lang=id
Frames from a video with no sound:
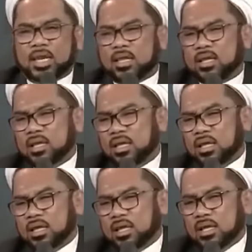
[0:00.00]
ini.
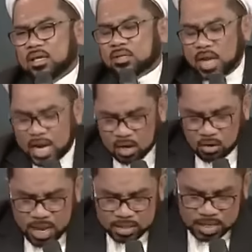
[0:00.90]

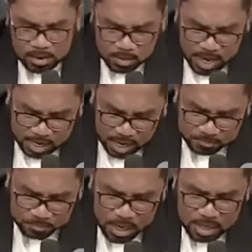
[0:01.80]
Saudaraku yang saya
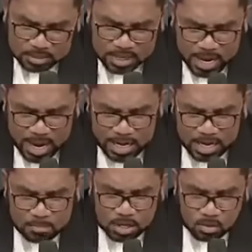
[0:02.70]
muliakan, saya
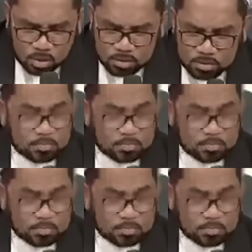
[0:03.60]
ingin menulis.